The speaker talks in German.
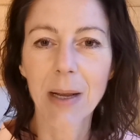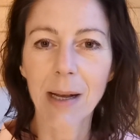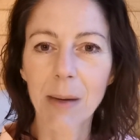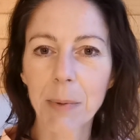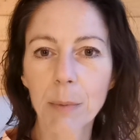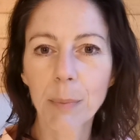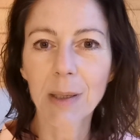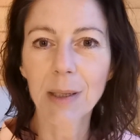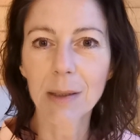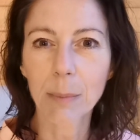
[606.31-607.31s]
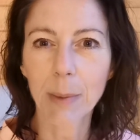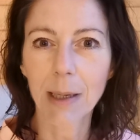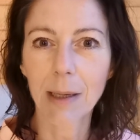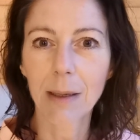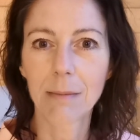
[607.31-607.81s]
aber ich bin nicht
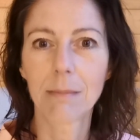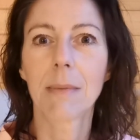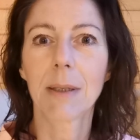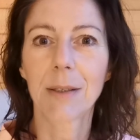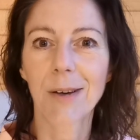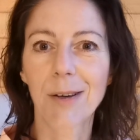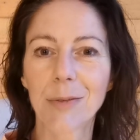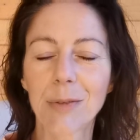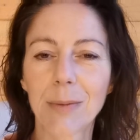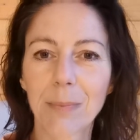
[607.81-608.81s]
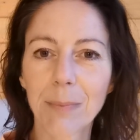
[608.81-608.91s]
mal getauft.